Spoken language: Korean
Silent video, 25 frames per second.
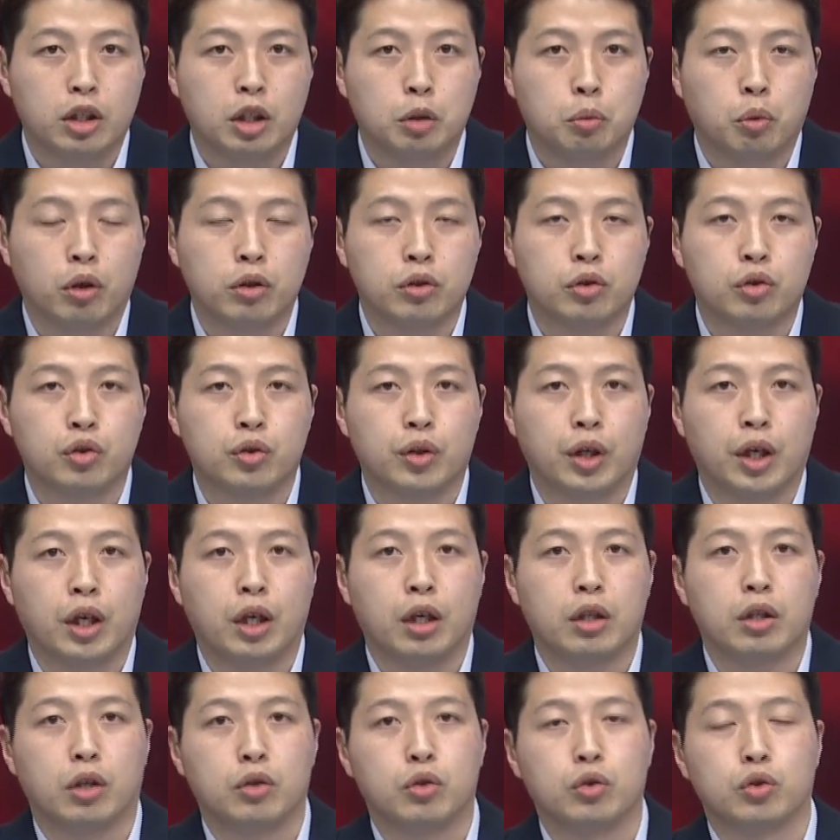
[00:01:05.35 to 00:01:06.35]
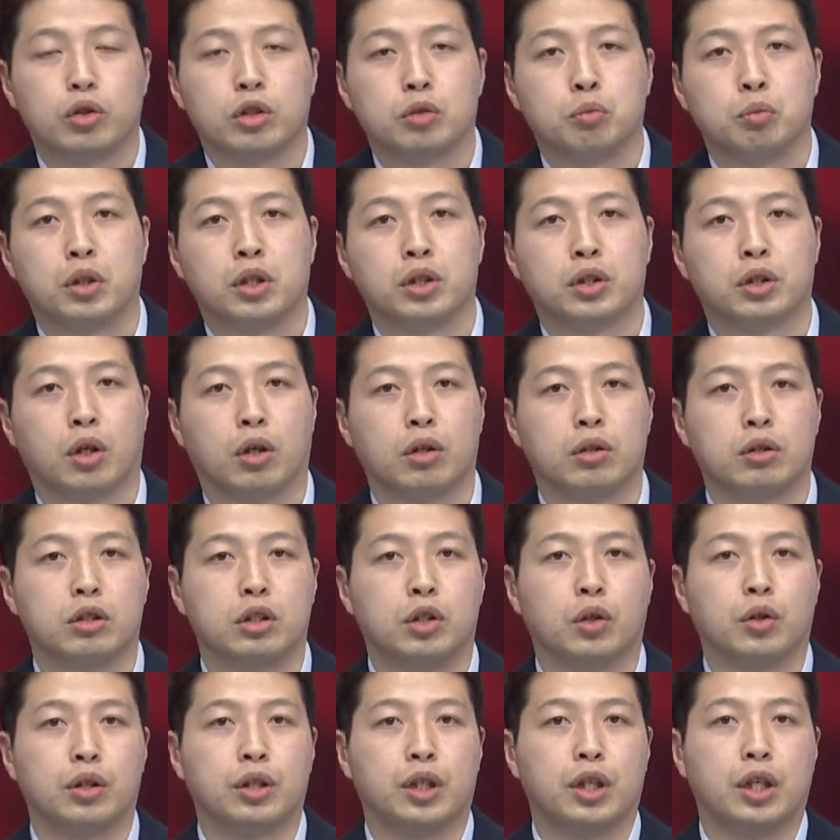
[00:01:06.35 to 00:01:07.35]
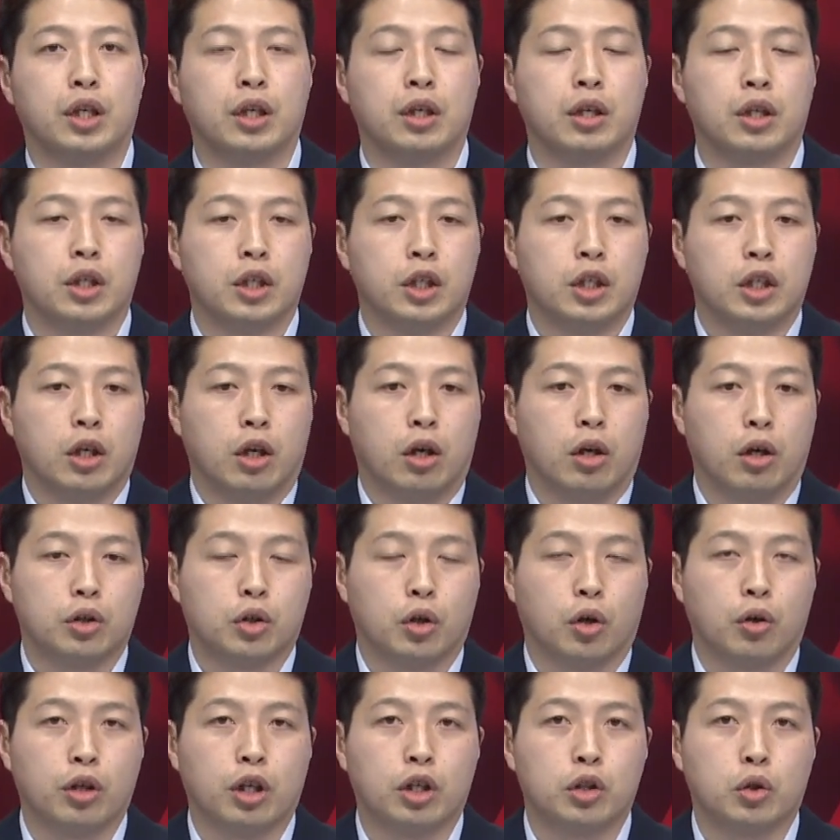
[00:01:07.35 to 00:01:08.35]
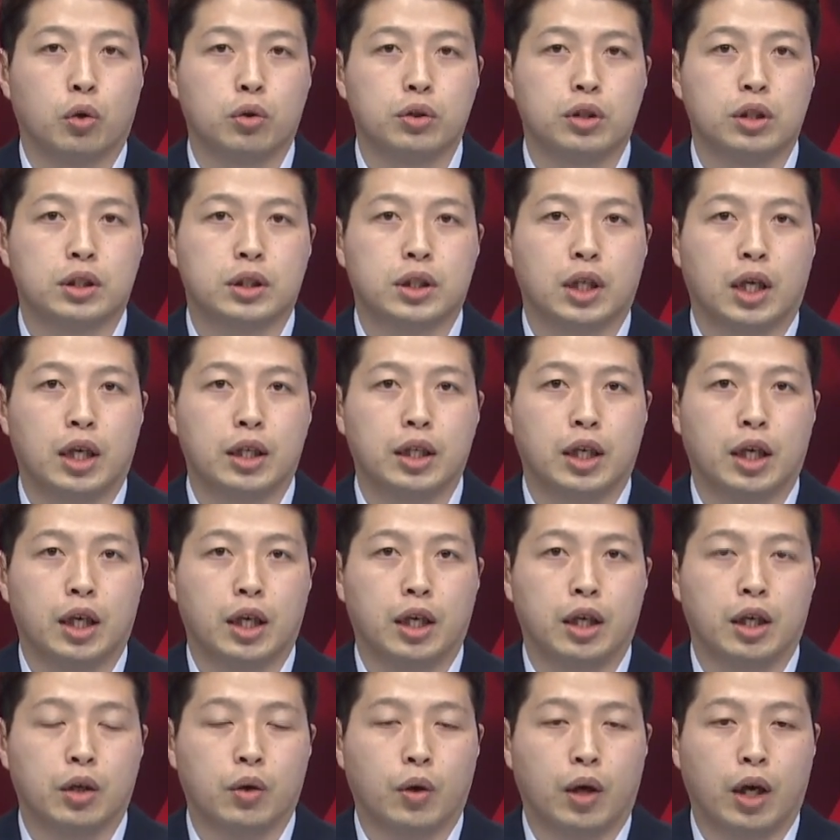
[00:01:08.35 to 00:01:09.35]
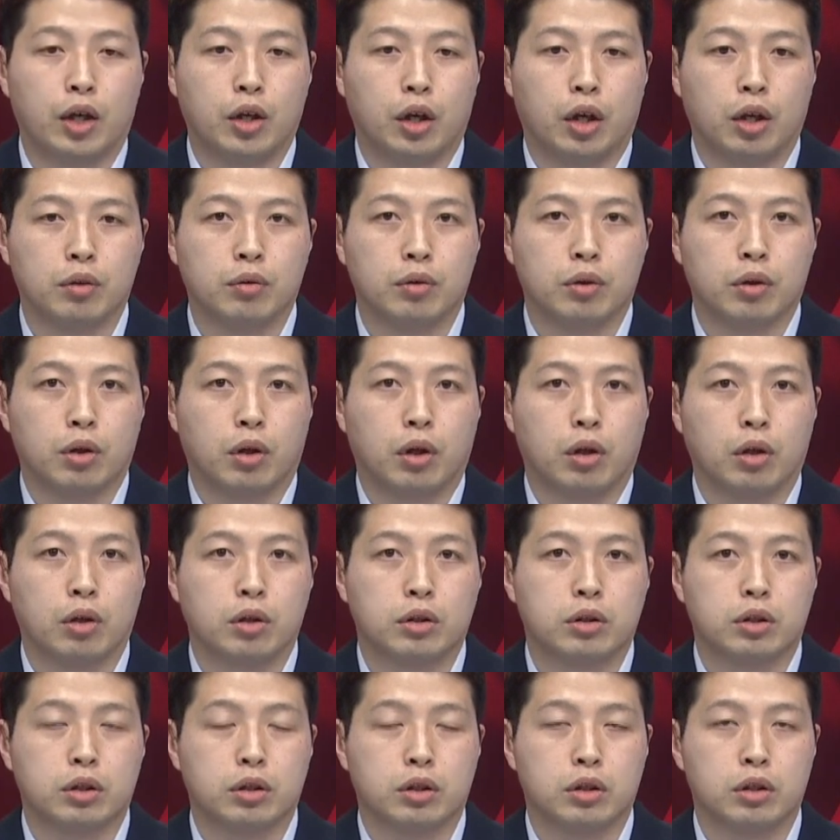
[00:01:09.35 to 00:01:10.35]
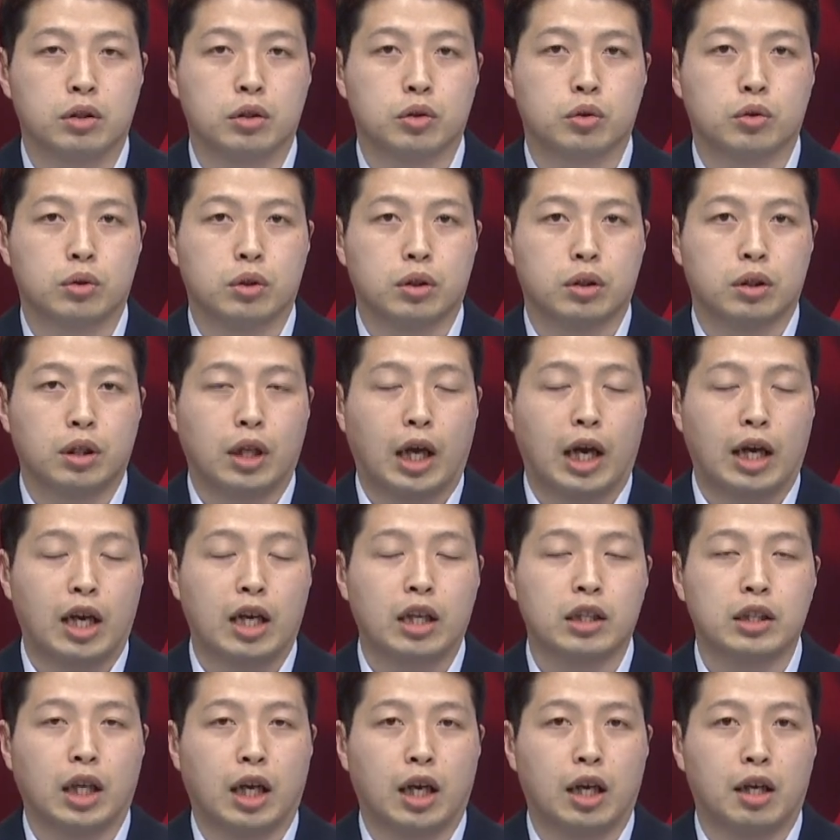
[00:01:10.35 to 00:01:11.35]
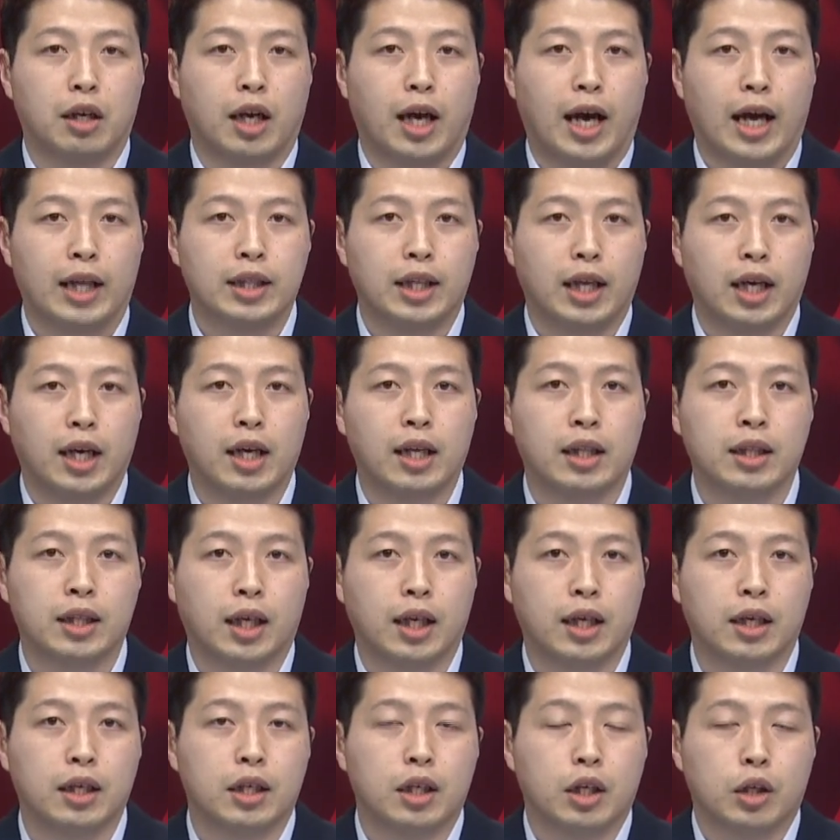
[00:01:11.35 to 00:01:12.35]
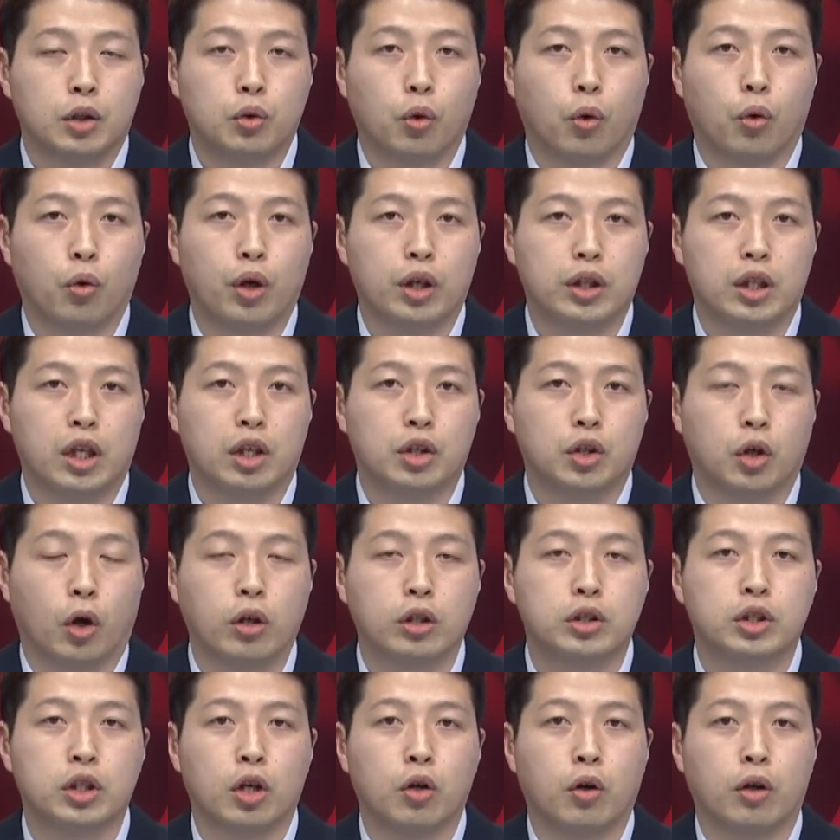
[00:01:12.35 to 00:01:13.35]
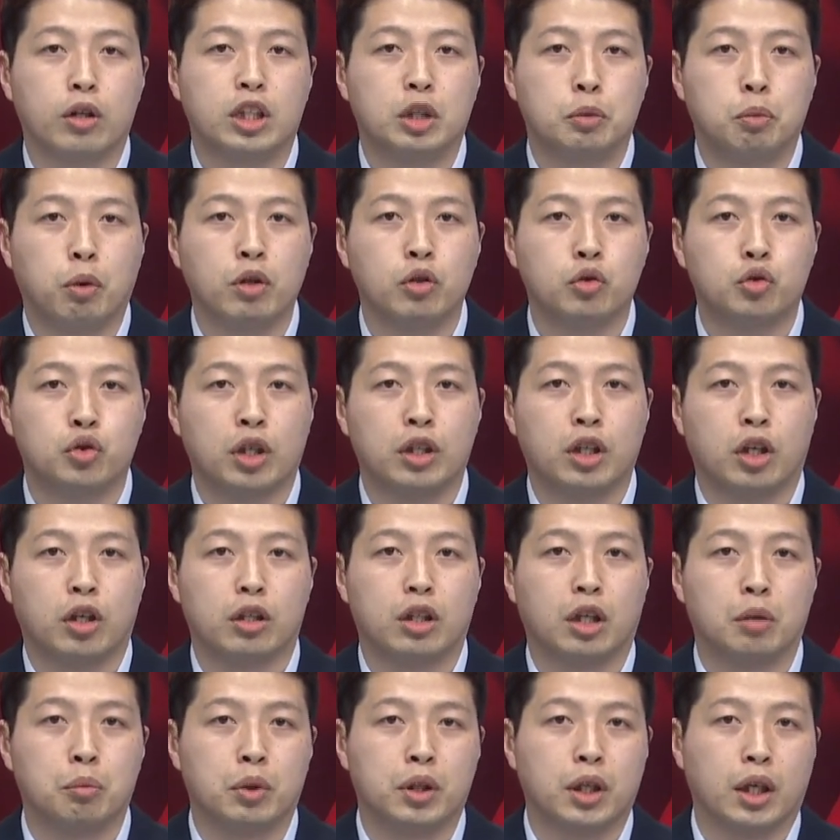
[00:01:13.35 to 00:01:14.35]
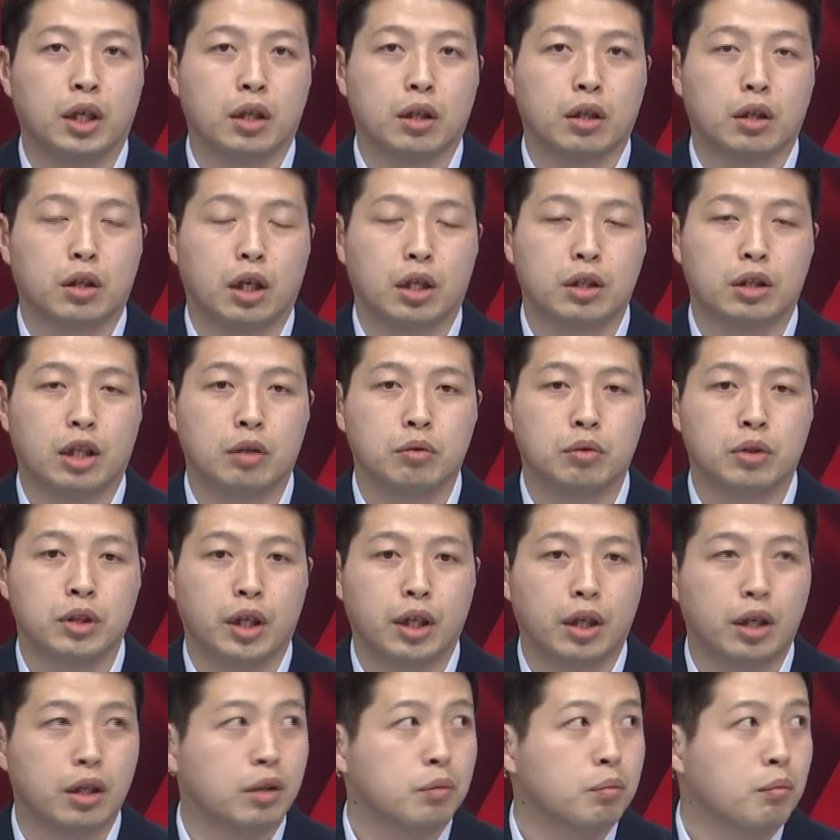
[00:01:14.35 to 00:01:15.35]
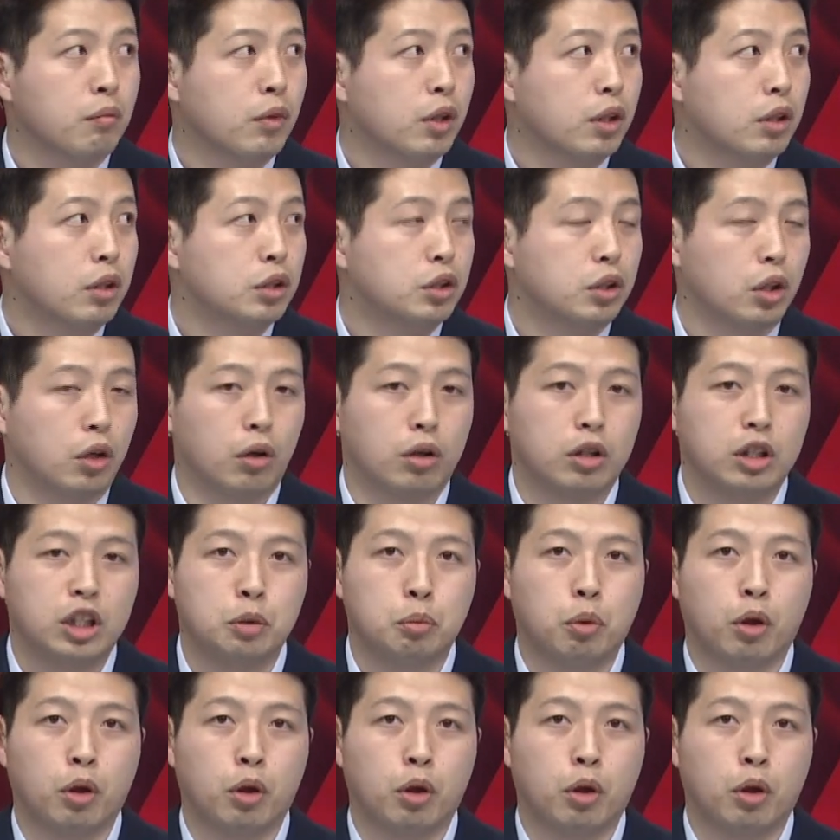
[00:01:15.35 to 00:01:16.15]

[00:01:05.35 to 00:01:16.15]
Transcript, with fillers: 이번 주에 유승민 전 의원이 어, 경기도지사에 과연 어, 지금 나간다 음. 안 나간다 요거에 대한 결정은 이번 주에 내려됩니다. 가장 한 이슈죠. 또. 그렇죠. 예.